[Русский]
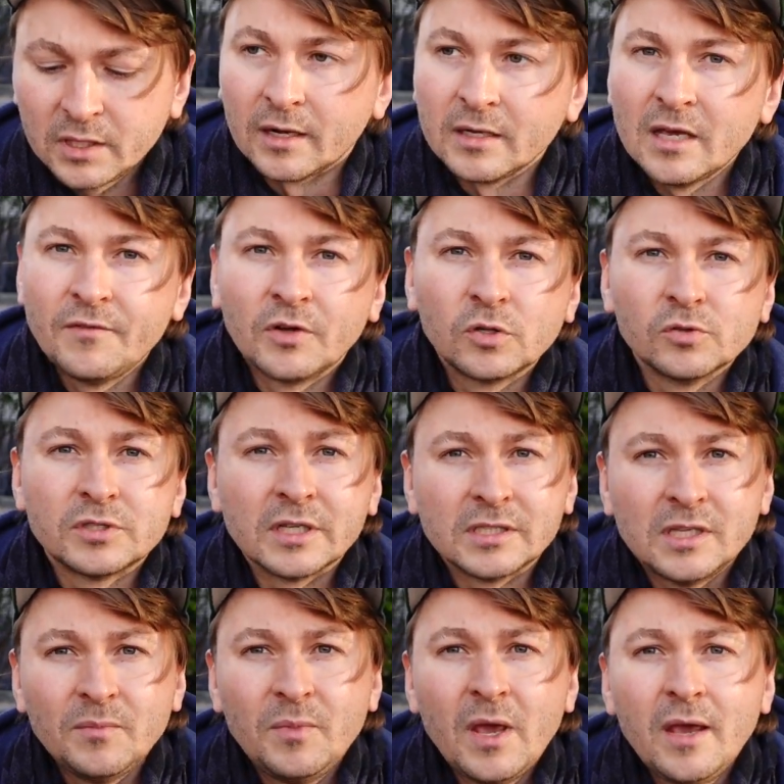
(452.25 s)
А я вернулся к
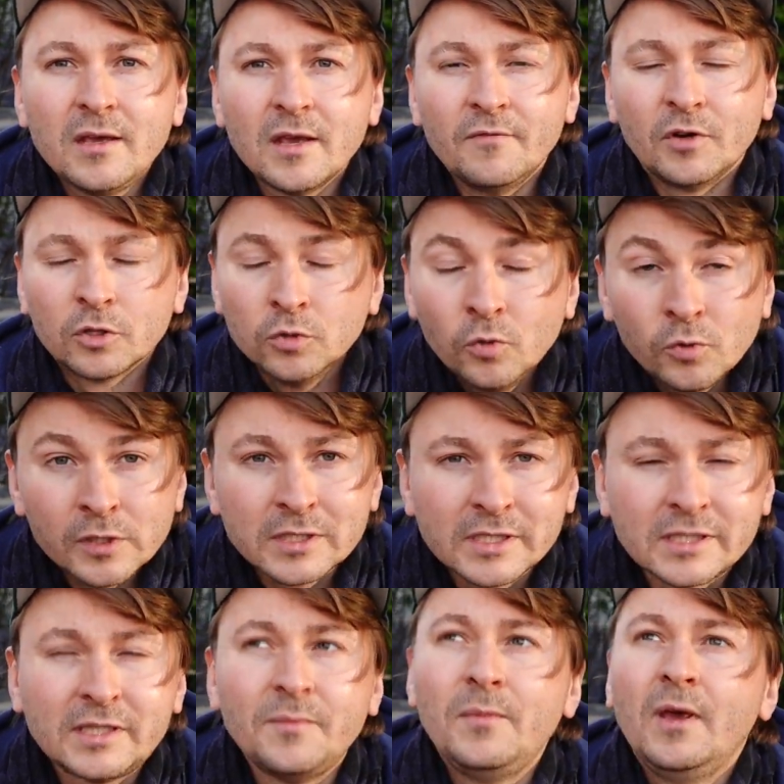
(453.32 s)
себе, я вернулась
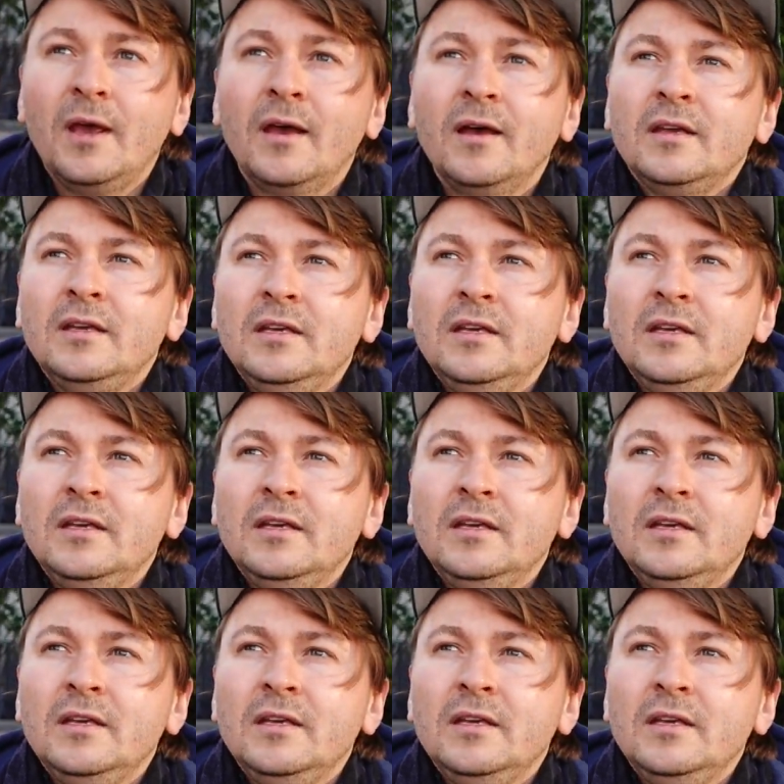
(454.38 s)
к себе,